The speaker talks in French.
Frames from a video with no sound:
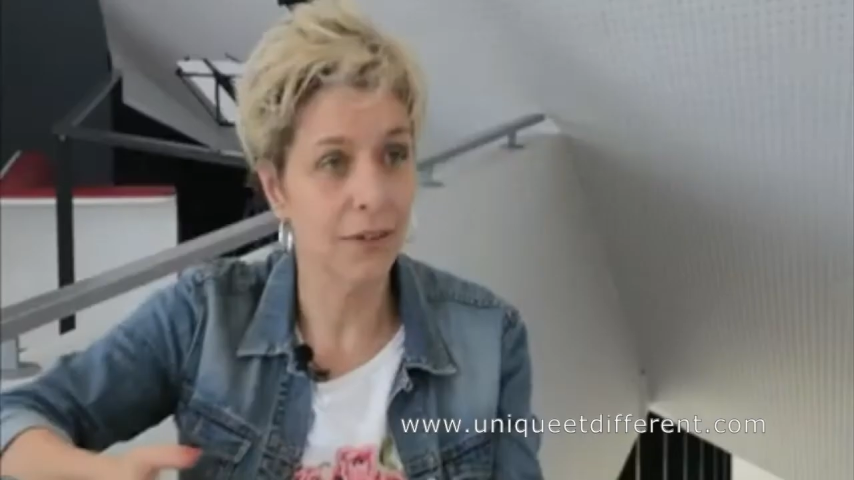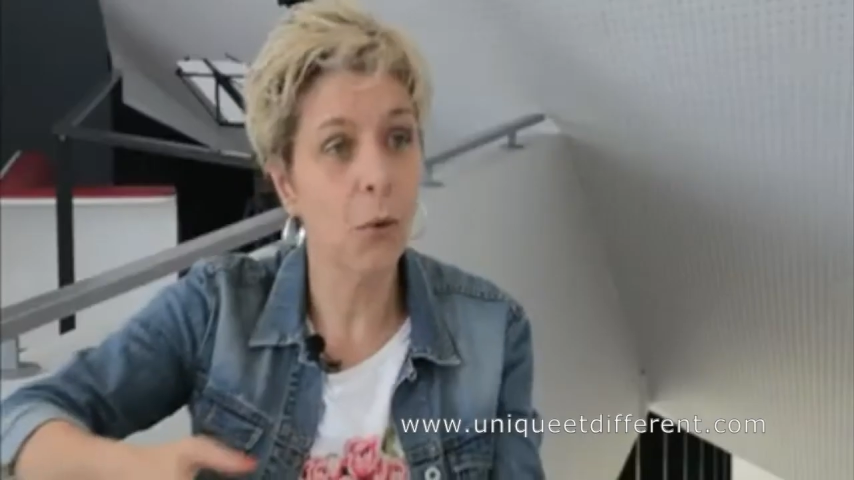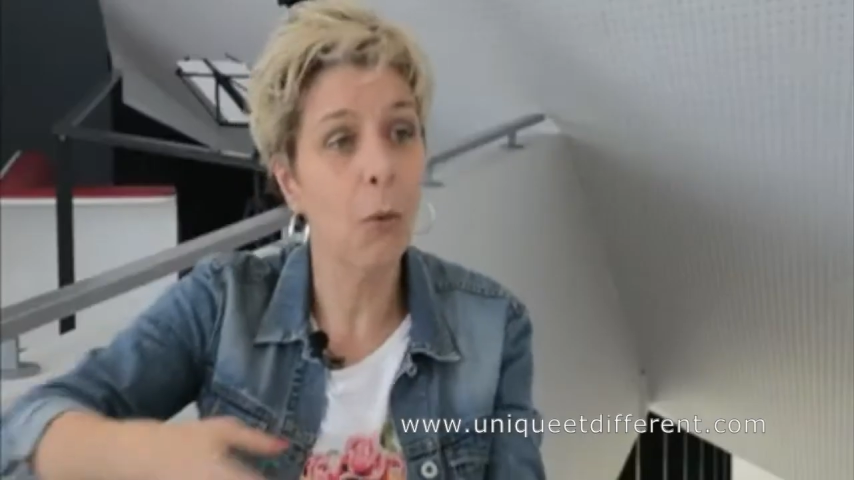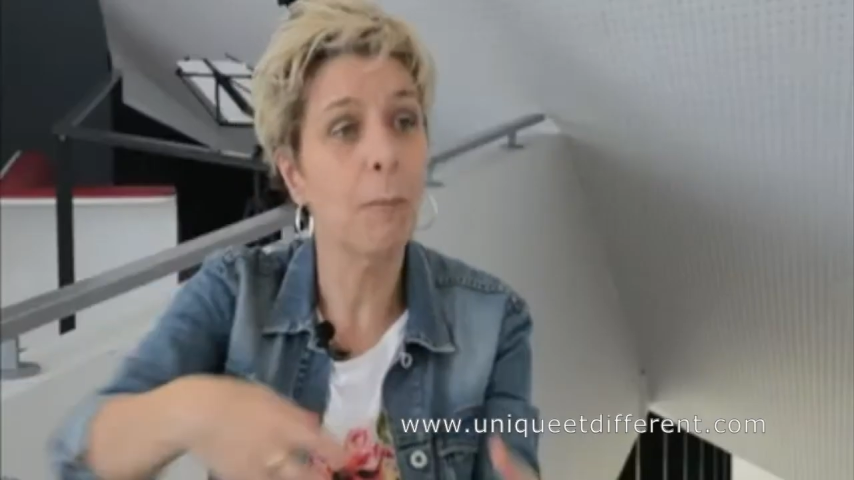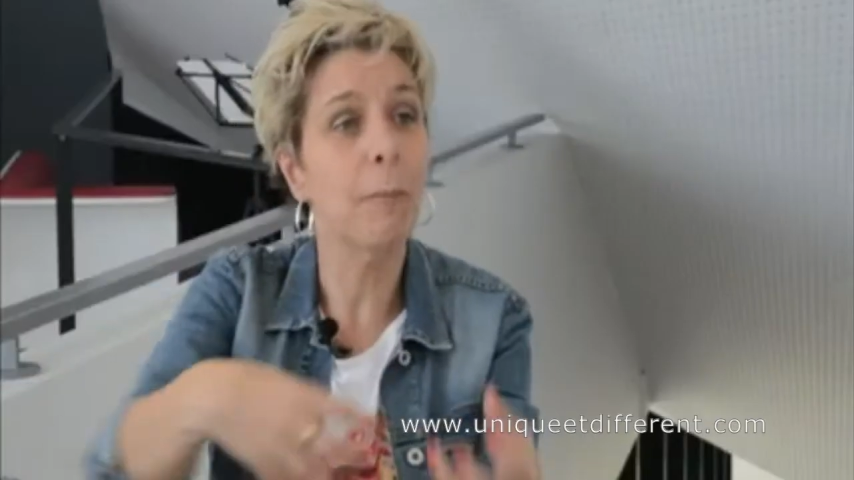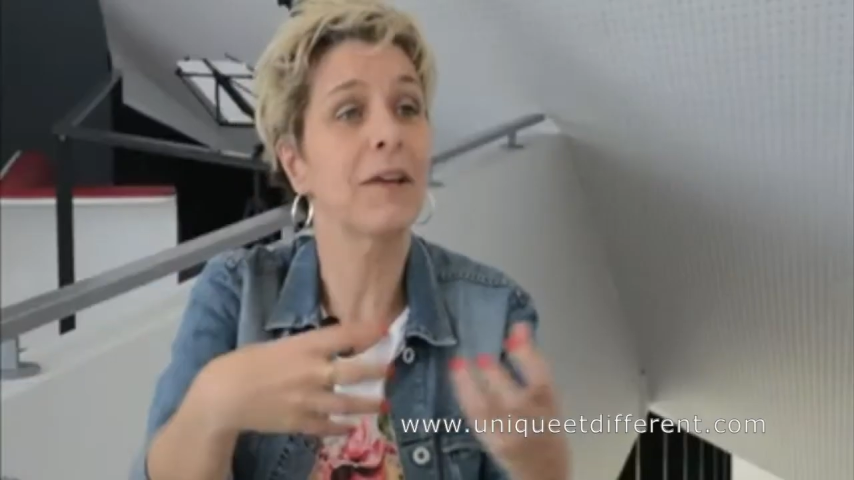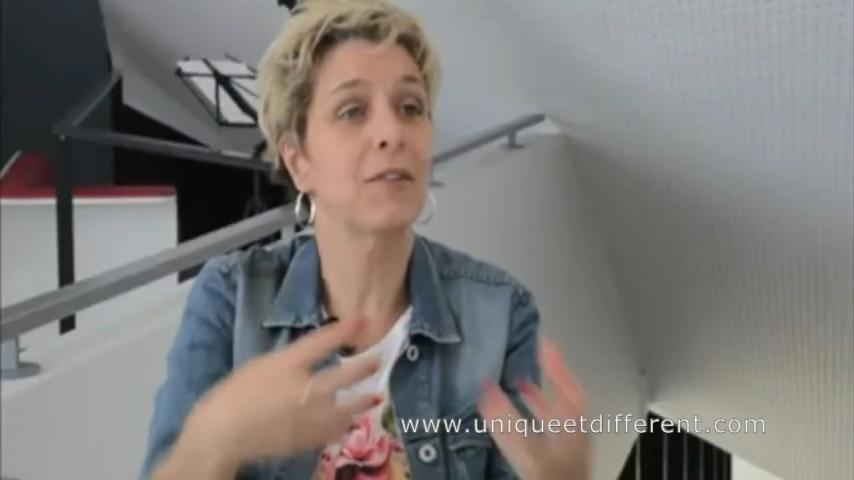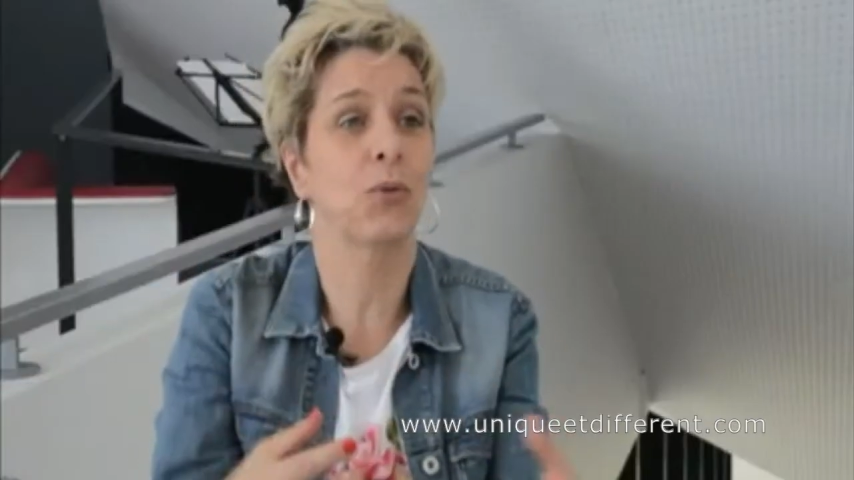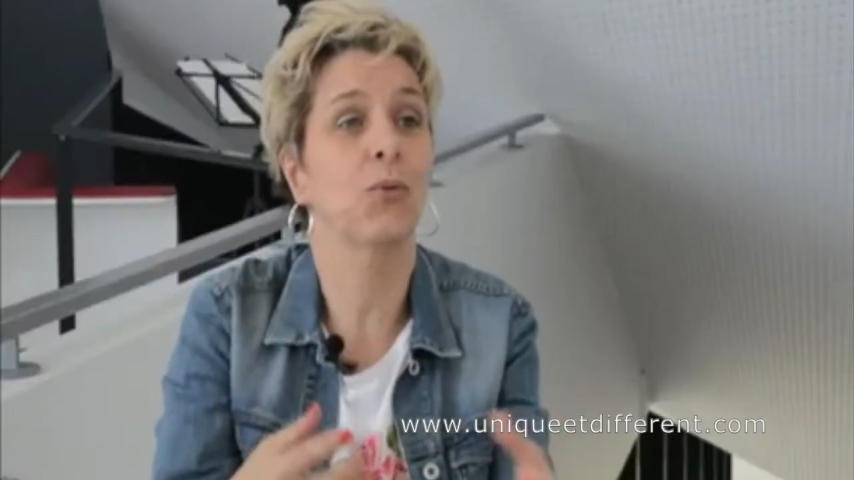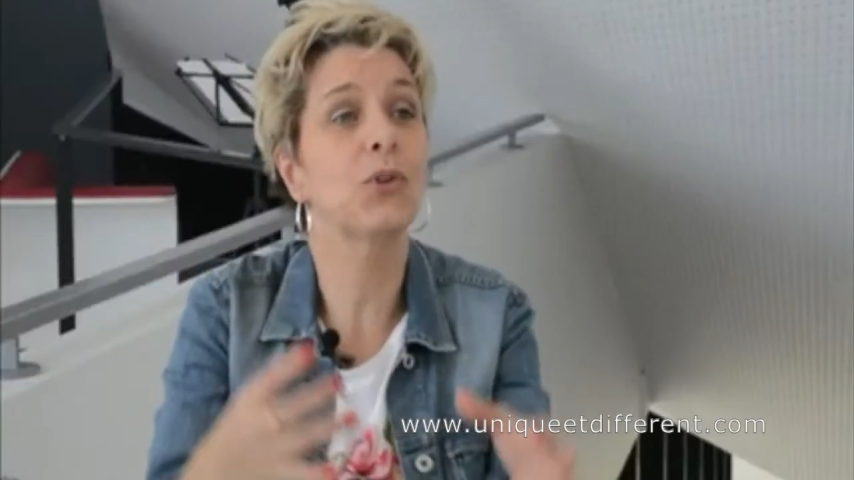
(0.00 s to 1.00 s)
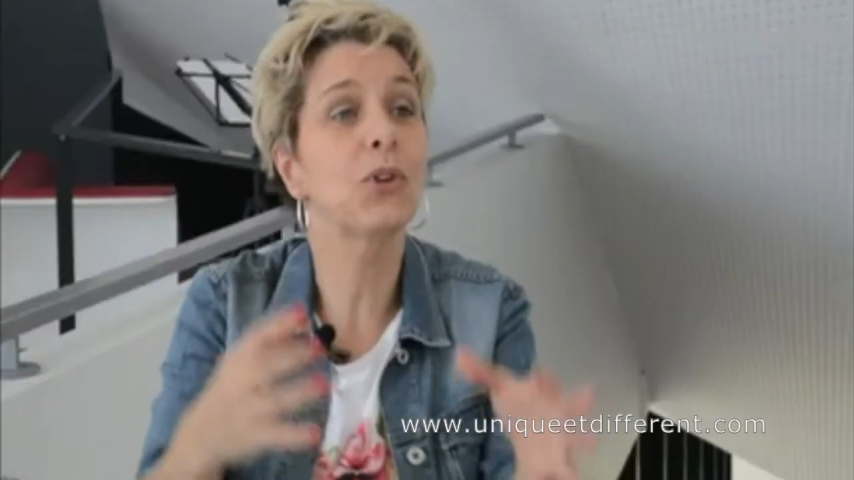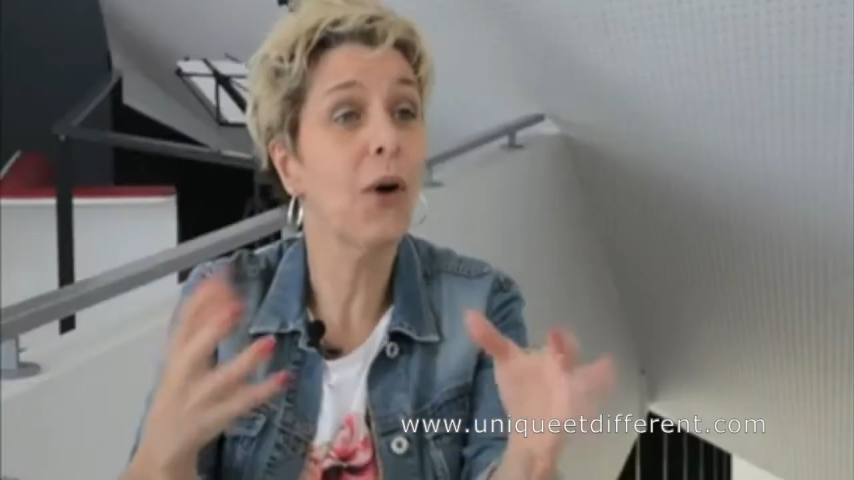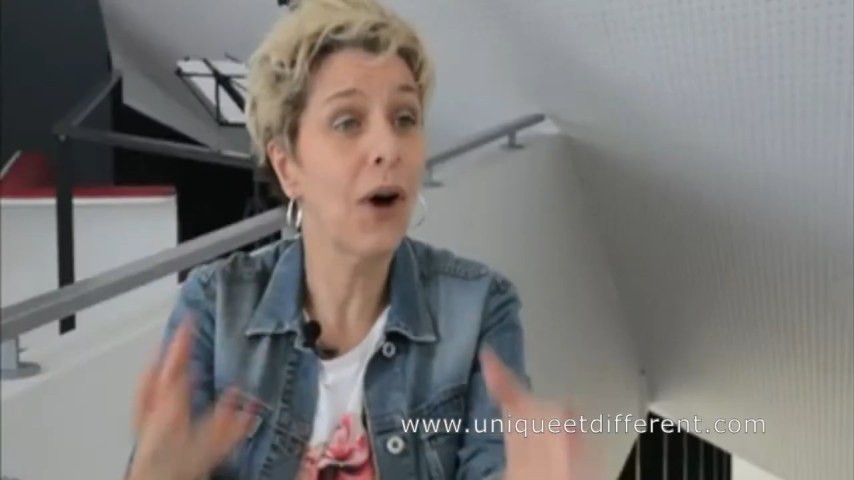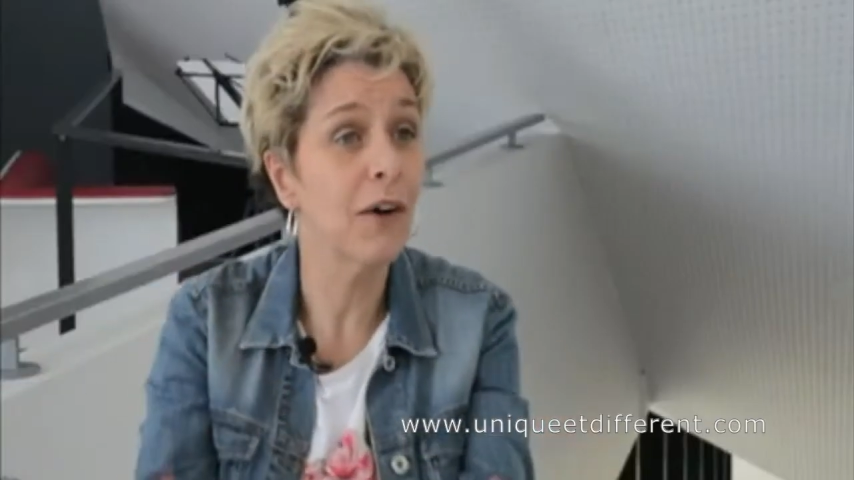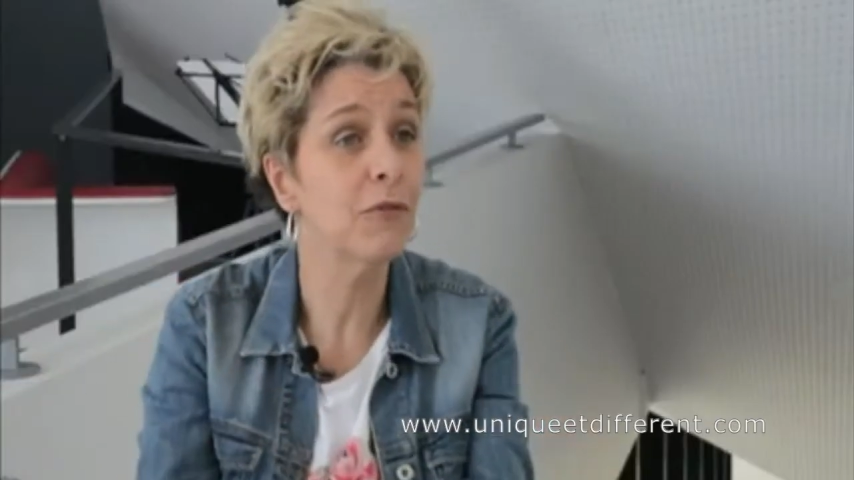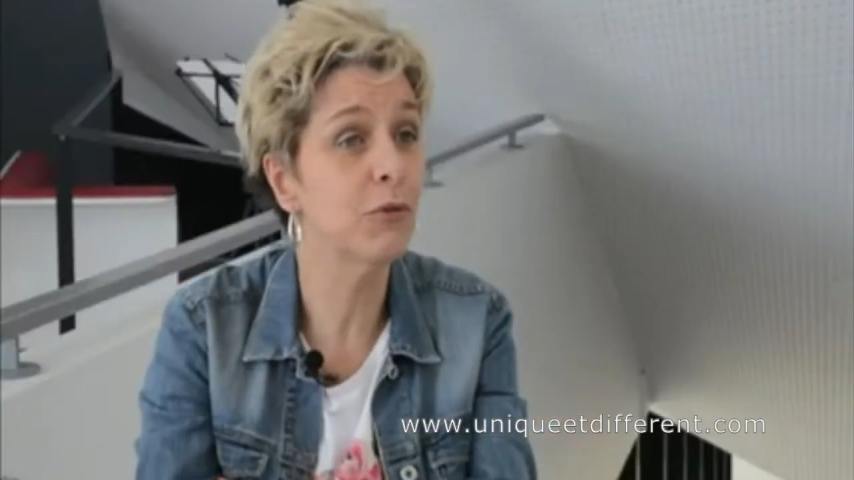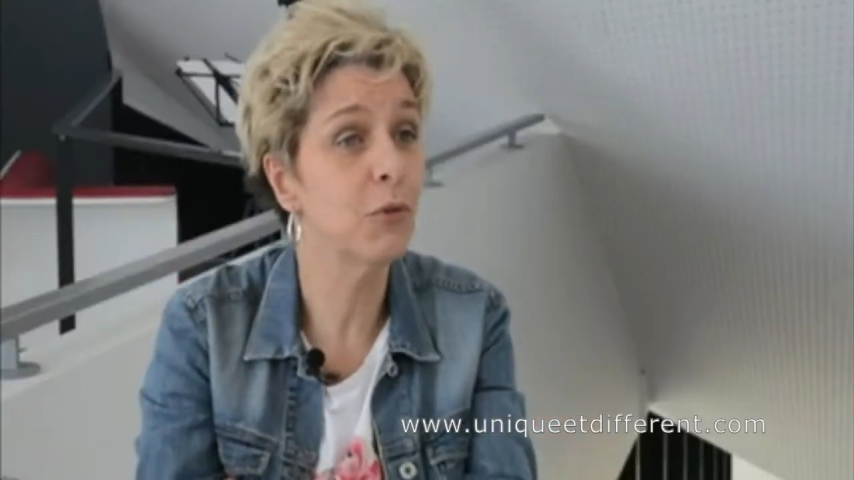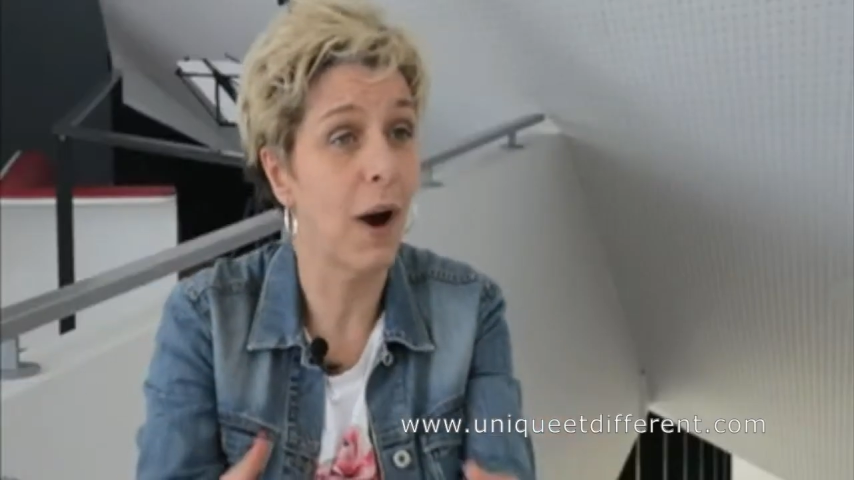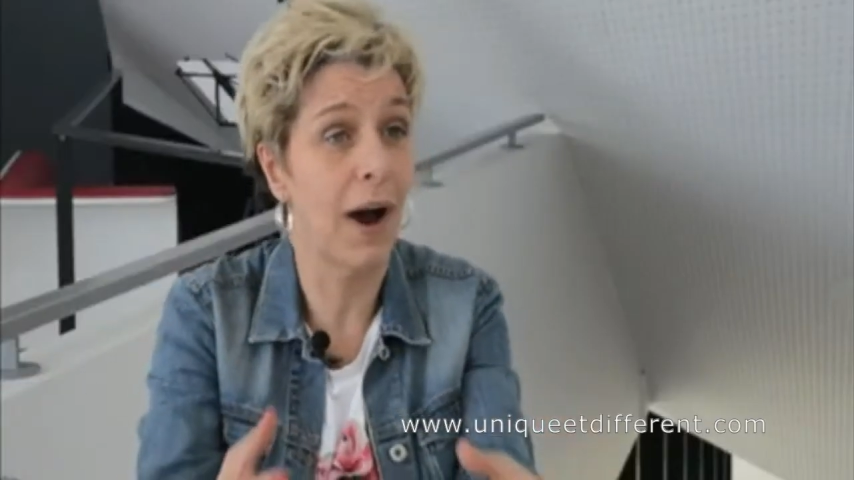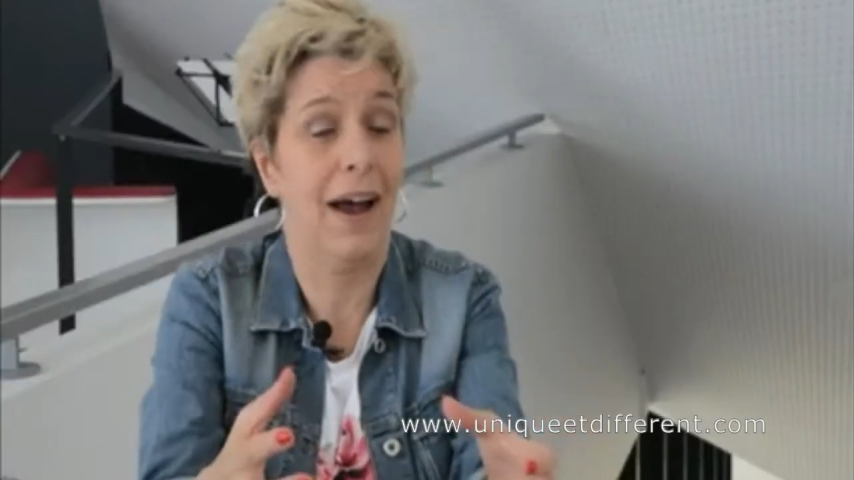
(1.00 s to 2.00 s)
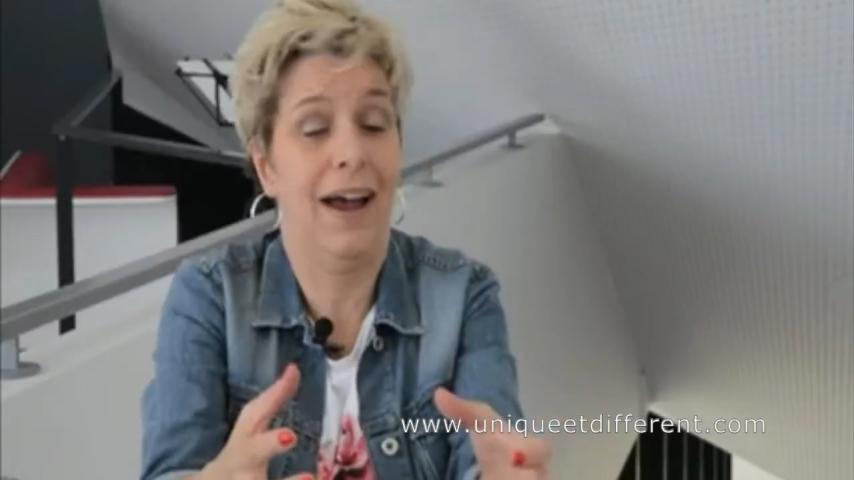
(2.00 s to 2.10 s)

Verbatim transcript: On passe son temps à vouloir